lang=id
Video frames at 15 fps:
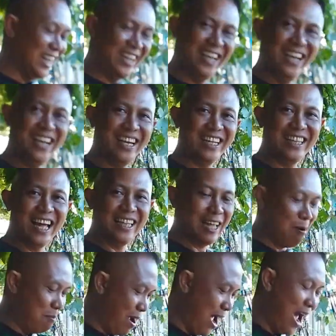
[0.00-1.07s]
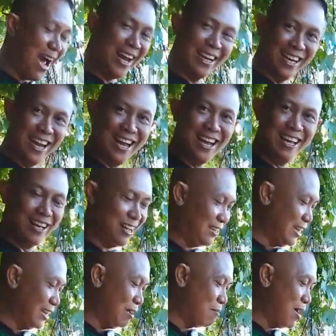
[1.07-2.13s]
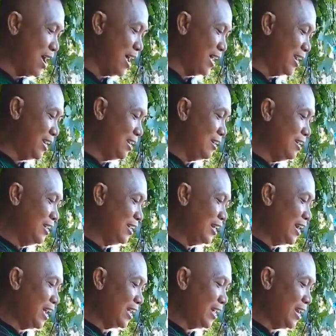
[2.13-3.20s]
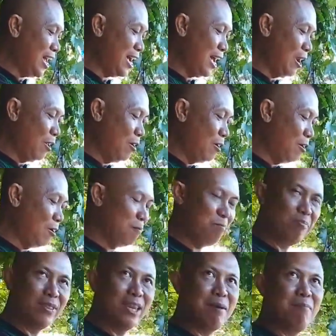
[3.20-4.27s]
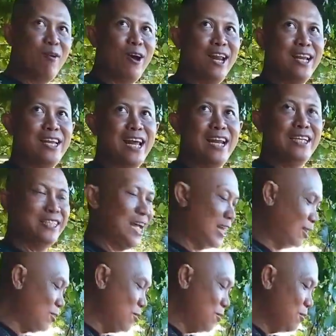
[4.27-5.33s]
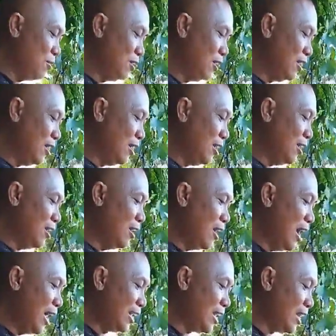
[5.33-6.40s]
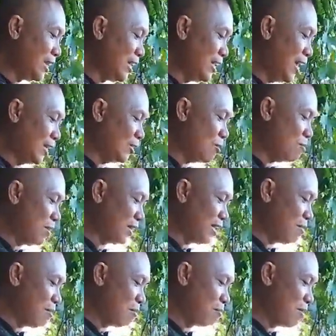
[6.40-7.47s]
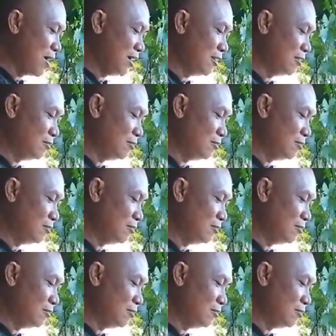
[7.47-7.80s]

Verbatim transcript: Jadi kita tambah air ya. Kita tambah air. Kira-kira kalau neem oilnya ini satu, uh, airnya tiga atau empat nggak apa-apa.